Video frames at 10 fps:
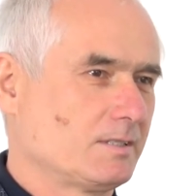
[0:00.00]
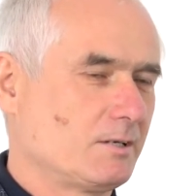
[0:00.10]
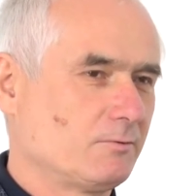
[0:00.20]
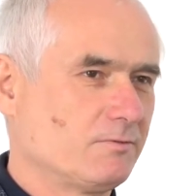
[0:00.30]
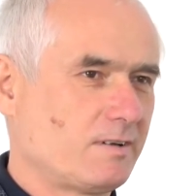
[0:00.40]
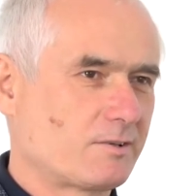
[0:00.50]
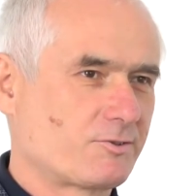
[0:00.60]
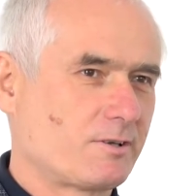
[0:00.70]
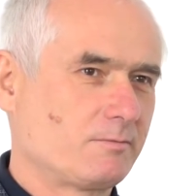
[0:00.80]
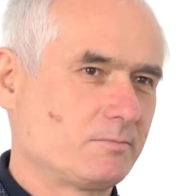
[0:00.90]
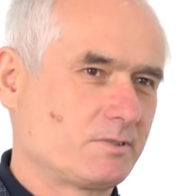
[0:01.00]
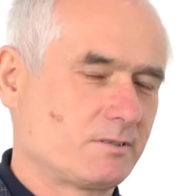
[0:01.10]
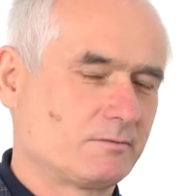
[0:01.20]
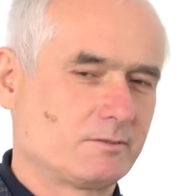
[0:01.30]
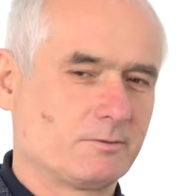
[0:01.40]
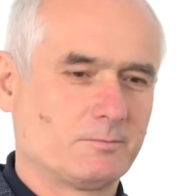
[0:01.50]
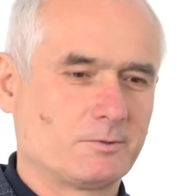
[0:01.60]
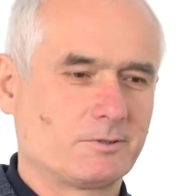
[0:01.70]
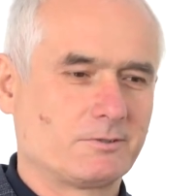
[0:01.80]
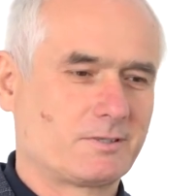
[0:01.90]
zauważam, są to
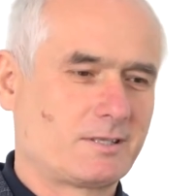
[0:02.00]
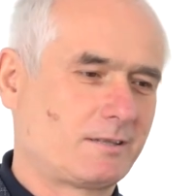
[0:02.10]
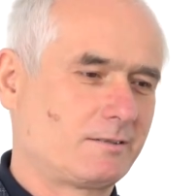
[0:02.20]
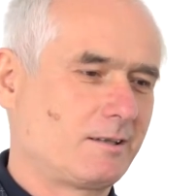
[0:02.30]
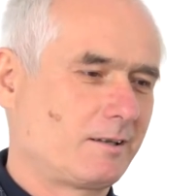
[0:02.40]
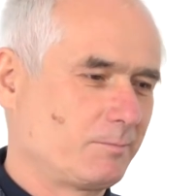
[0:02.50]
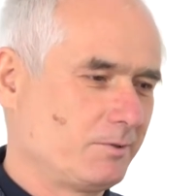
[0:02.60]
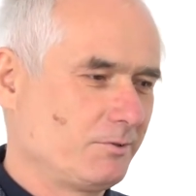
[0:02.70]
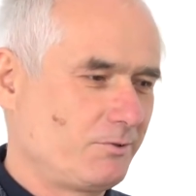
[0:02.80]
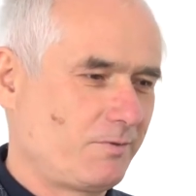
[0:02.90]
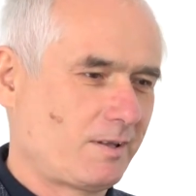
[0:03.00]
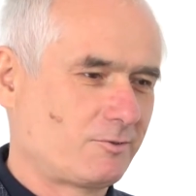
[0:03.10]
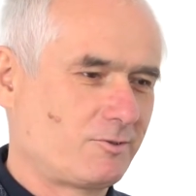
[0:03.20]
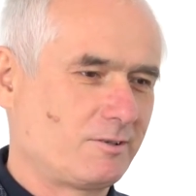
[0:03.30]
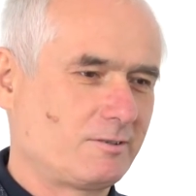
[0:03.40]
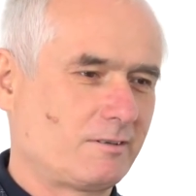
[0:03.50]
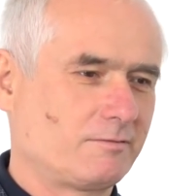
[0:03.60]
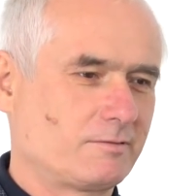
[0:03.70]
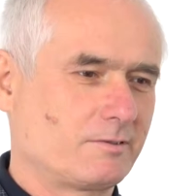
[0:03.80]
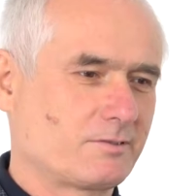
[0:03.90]
moje ostatnie jakby doświadczenia
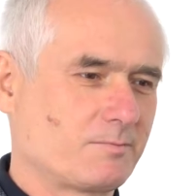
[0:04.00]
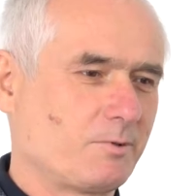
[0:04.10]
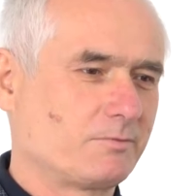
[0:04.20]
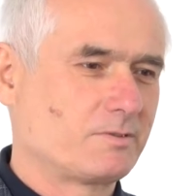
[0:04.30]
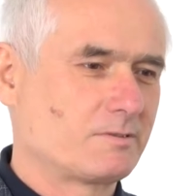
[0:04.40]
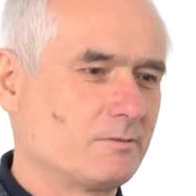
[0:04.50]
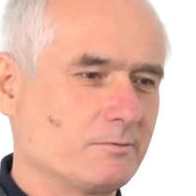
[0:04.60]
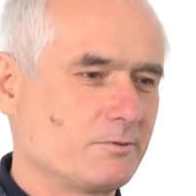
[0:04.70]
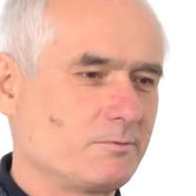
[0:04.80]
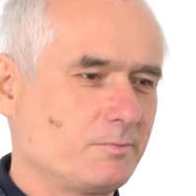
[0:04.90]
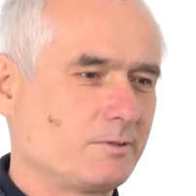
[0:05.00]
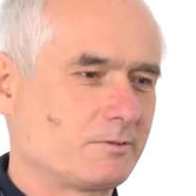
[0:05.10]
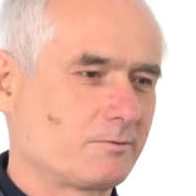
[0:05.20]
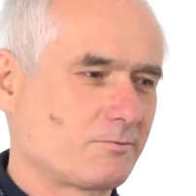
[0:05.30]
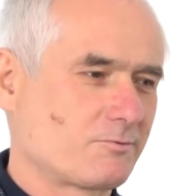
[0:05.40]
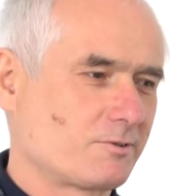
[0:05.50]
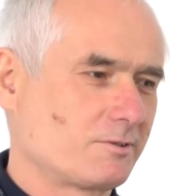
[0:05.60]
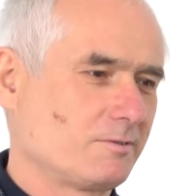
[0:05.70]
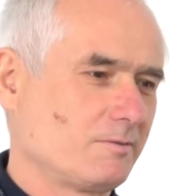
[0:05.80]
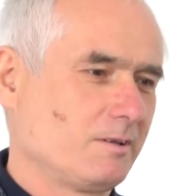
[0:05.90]
w rozmowie z ludźmi,
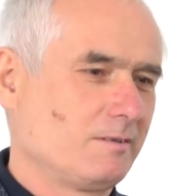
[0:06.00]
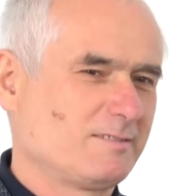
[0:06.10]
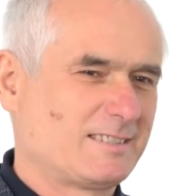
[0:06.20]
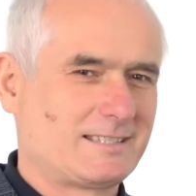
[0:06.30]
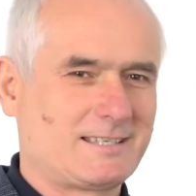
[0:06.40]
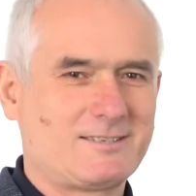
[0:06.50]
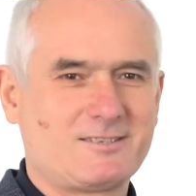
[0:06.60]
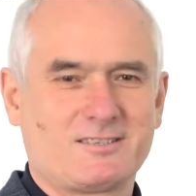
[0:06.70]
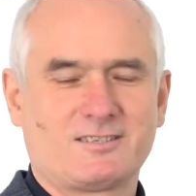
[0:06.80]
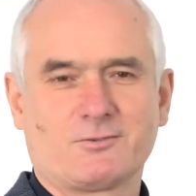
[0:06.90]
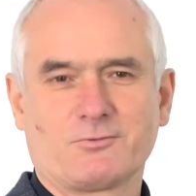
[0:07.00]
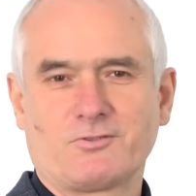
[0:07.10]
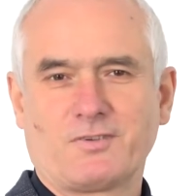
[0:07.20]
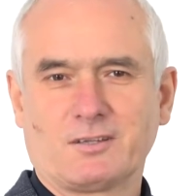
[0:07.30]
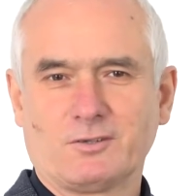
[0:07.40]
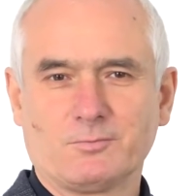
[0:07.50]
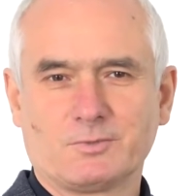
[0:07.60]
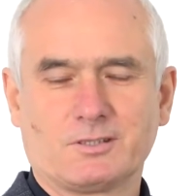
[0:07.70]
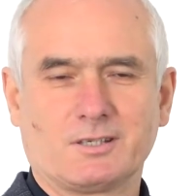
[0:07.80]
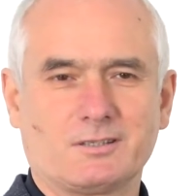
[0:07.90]
którzy w zasadzie nie są
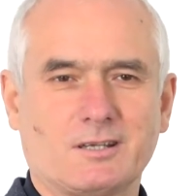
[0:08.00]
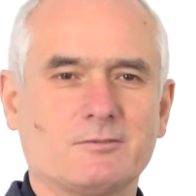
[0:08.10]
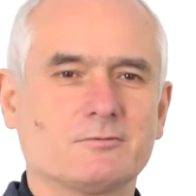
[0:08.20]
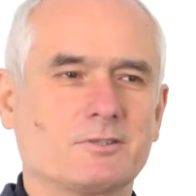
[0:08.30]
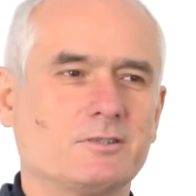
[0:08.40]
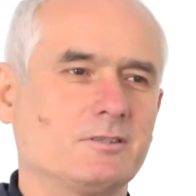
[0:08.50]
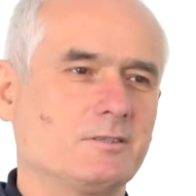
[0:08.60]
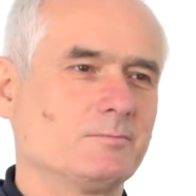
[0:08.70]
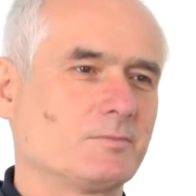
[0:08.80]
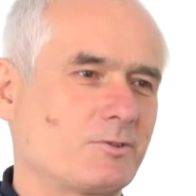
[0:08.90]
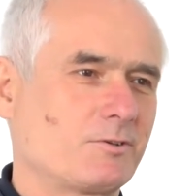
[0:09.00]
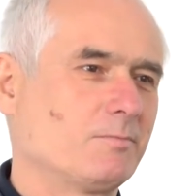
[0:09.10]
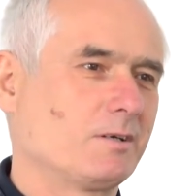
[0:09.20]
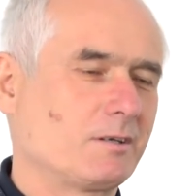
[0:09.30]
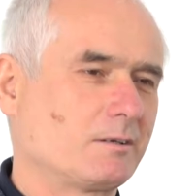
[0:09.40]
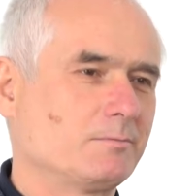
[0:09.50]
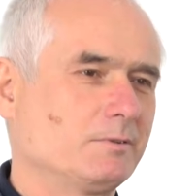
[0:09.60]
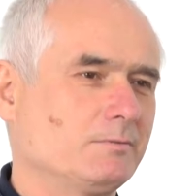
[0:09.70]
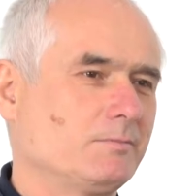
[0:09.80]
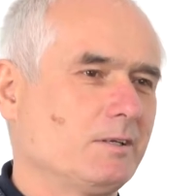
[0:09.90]
świadomi tej nauki. Im trzeba
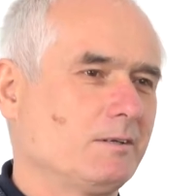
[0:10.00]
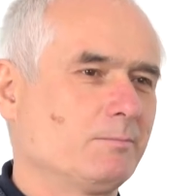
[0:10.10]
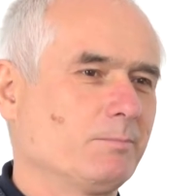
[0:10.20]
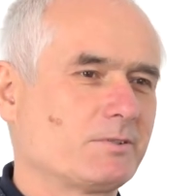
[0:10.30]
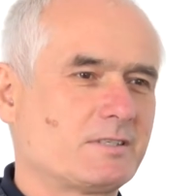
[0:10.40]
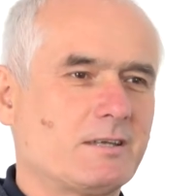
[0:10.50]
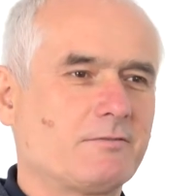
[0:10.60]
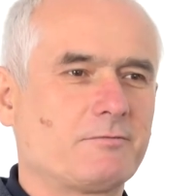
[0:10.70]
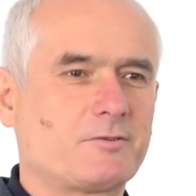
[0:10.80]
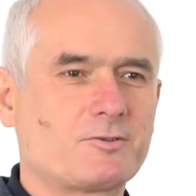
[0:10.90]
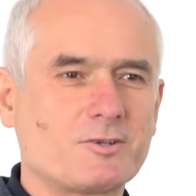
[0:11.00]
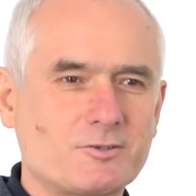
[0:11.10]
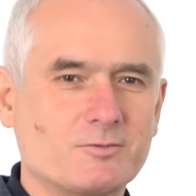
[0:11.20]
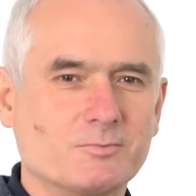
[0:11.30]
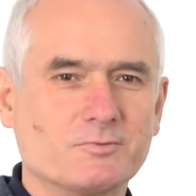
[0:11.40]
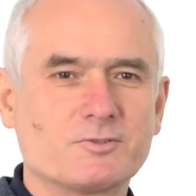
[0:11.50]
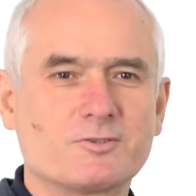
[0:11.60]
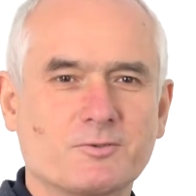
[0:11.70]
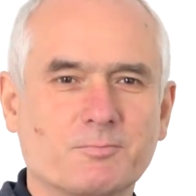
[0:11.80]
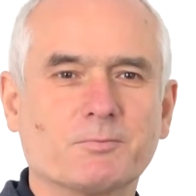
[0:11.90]
jakby podstawowe rzeczy
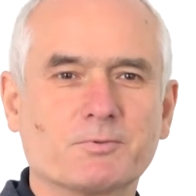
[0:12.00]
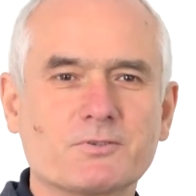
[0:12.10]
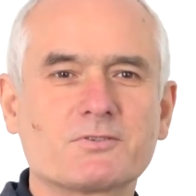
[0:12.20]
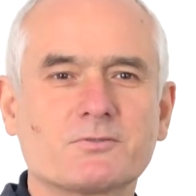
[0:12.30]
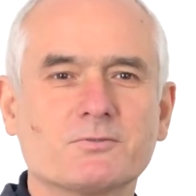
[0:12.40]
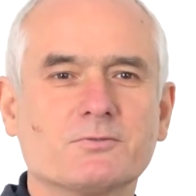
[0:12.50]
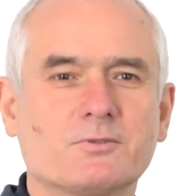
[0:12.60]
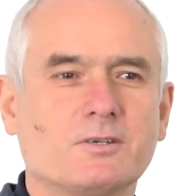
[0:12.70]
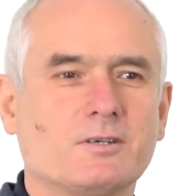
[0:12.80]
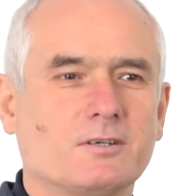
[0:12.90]
mówić, że po prostu